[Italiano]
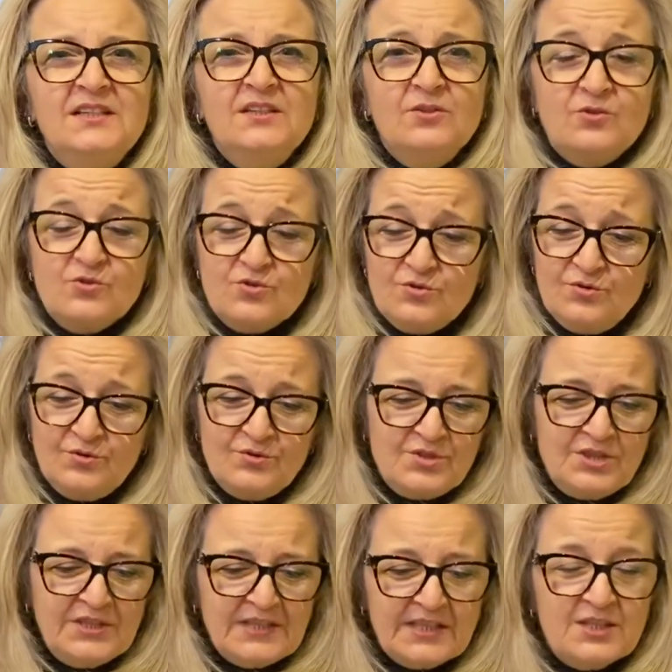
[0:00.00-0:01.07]
Non sono
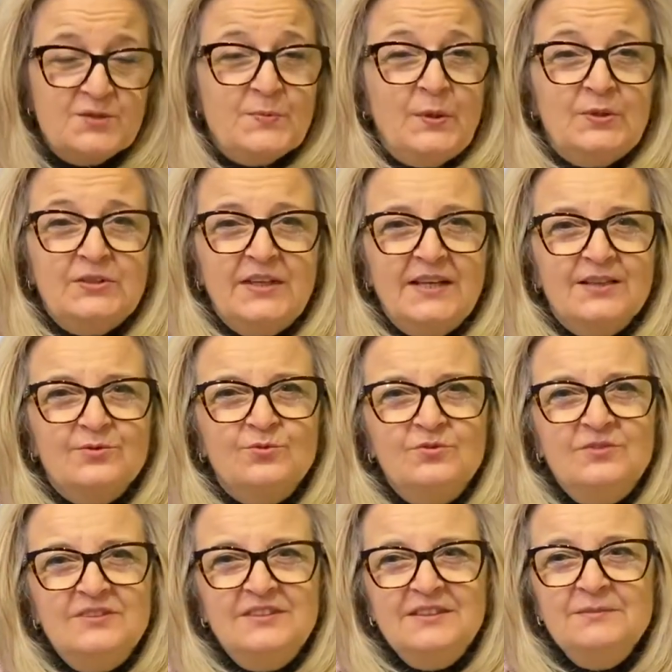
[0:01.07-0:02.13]
riuscita a rispondere a
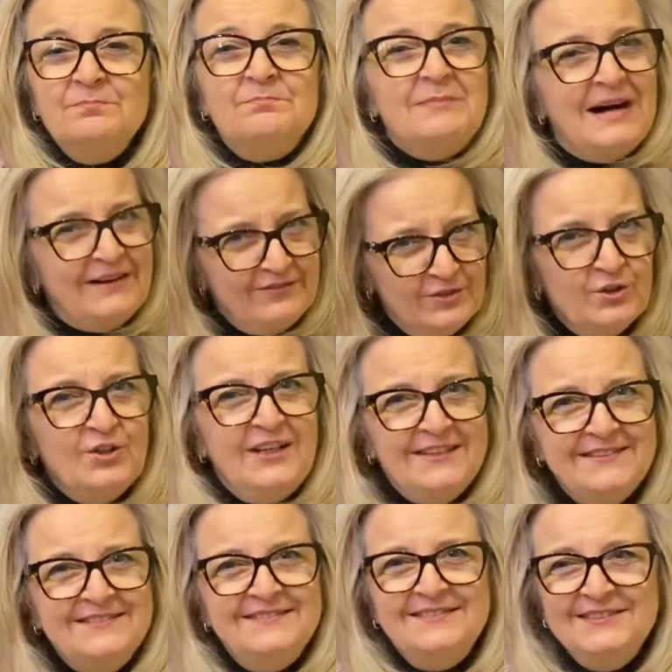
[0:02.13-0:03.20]
tutti, ma vi ho
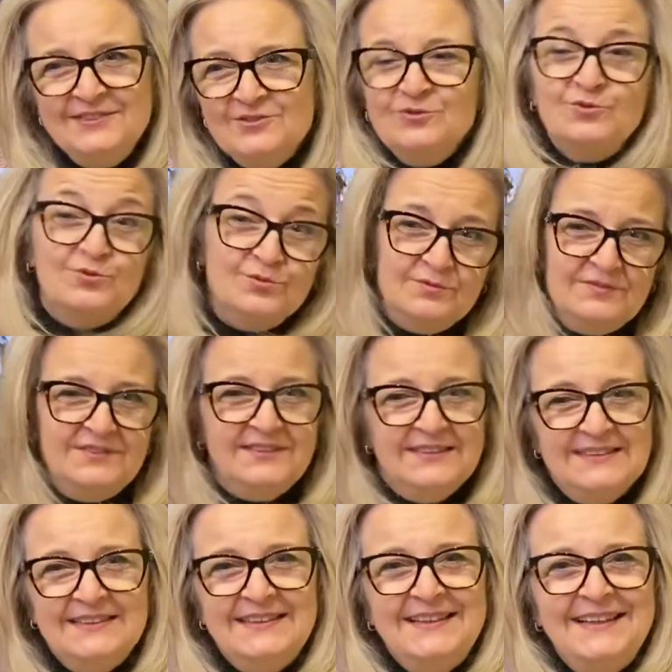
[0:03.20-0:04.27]
letti
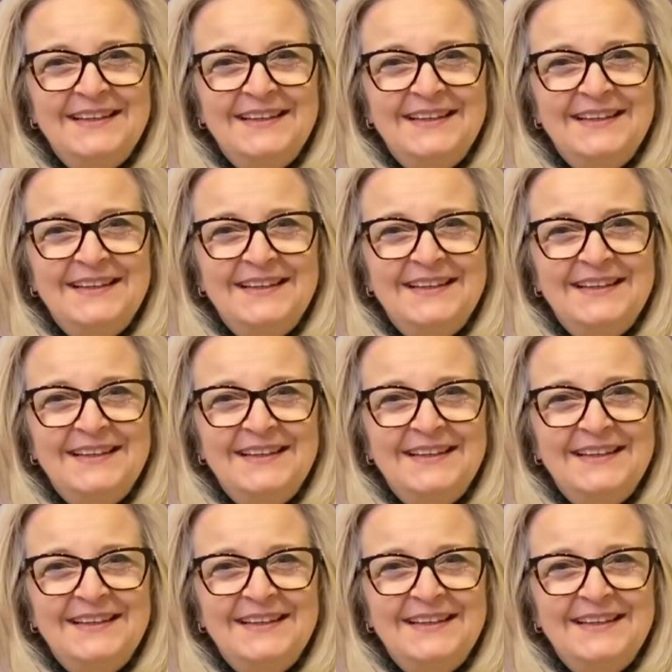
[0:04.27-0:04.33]
tutti.